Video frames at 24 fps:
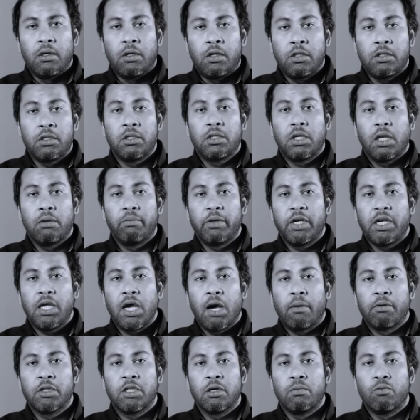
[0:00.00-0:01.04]
ডিজিটাল মিডিয়া
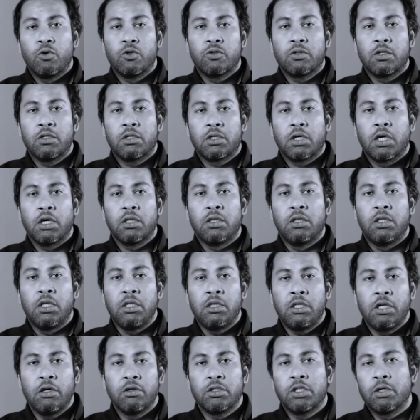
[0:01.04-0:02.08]
আমাদের মস্তিষ্কে
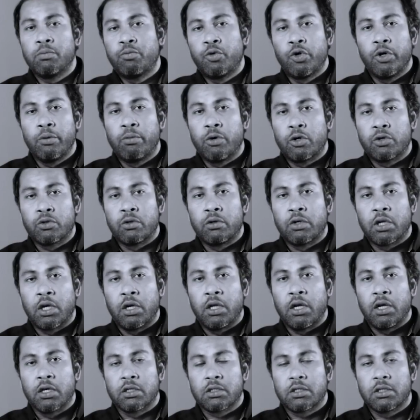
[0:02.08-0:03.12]
দ্বিতীয় যে পরিবর্তনটা
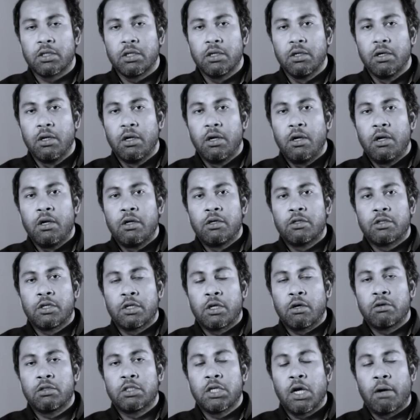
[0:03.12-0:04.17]
নিয়ে আসে
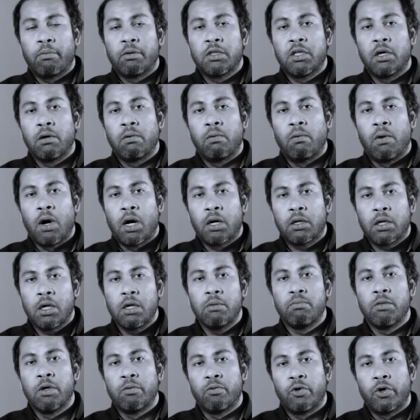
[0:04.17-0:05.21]
সেটা হচ্ছে আমাদের ওয়ার্কিং
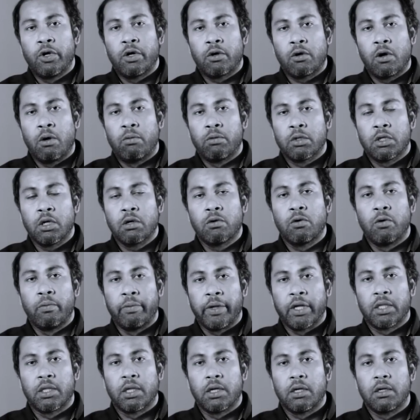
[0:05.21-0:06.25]
মেমোরির ক্ষমতা
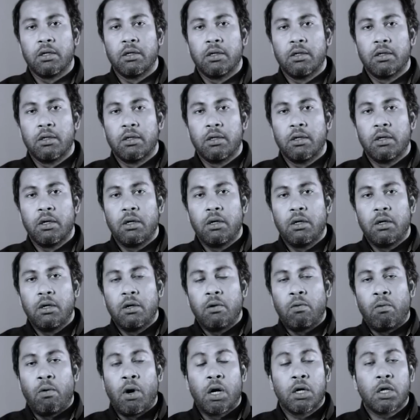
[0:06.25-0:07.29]
কমিয়ে দেয়
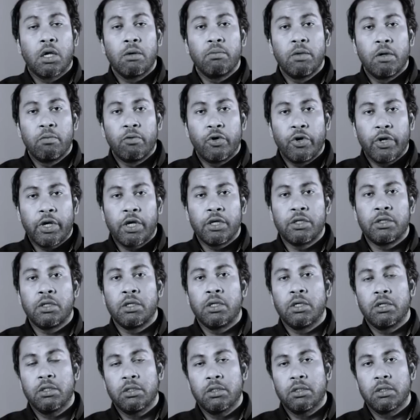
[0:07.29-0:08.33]
ওয়ার্কিং মেমোরি কী
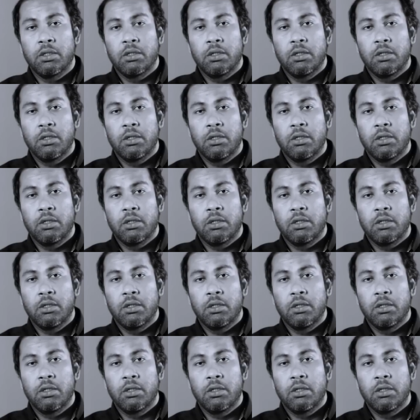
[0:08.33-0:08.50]
জিনিস